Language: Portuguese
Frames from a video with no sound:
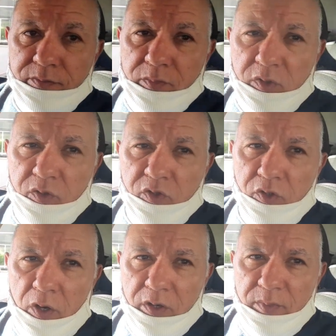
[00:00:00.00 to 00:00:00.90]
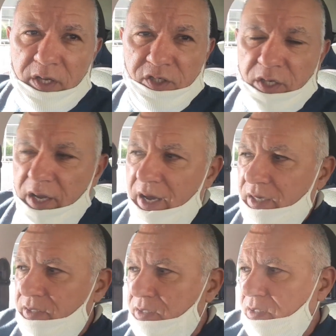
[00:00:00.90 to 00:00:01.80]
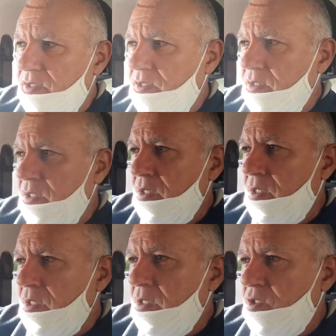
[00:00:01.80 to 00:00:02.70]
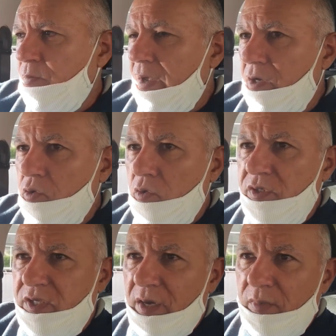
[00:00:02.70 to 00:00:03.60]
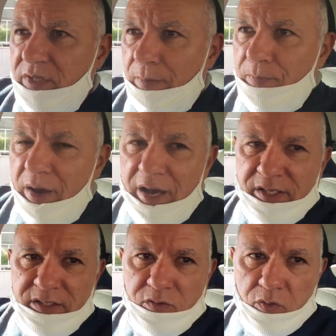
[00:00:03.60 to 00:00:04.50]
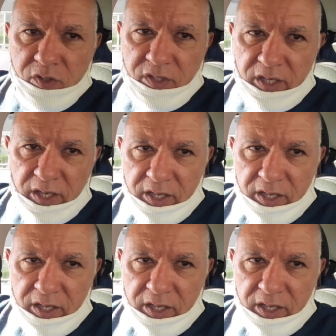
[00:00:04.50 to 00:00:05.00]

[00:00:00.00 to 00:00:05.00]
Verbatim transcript: muito sol em Minas Gerais. Espero que todos tenham muita paz, todos tenham